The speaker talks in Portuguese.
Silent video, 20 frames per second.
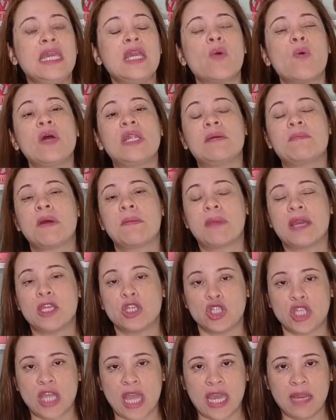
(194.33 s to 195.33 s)
E quando a
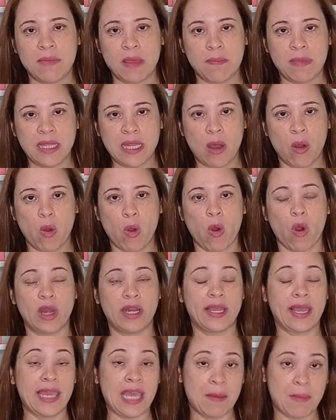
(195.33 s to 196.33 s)
mamãe ingere bebida
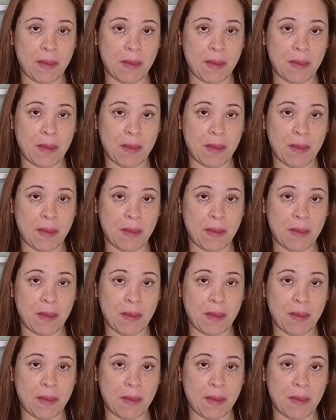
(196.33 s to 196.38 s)
alcoólica e